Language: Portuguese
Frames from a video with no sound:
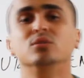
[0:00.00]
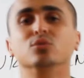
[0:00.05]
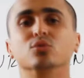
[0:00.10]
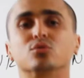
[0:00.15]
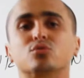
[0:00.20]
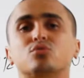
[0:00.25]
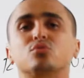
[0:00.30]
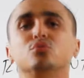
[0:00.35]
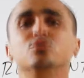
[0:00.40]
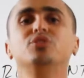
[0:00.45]

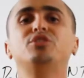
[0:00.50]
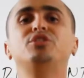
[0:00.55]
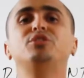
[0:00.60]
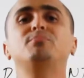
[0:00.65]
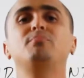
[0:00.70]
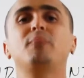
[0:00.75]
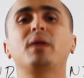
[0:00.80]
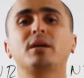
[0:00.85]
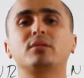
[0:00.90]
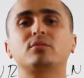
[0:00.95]
do
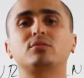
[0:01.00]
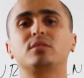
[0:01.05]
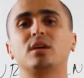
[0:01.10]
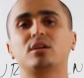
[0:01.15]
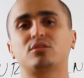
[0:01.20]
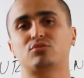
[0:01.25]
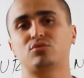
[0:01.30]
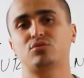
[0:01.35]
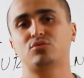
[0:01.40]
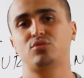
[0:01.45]
surgimento
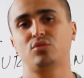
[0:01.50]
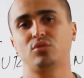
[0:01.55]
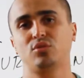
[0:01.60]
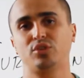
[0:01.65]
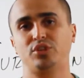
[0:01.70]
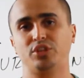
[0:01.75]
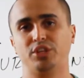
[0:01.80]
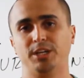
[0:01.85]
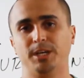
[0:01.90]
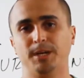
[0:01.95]
da
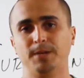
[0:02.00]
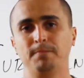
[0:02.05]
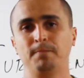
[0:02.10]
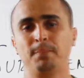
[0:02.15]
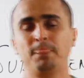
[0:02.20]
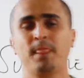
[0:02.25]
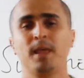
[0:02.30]
sociologia.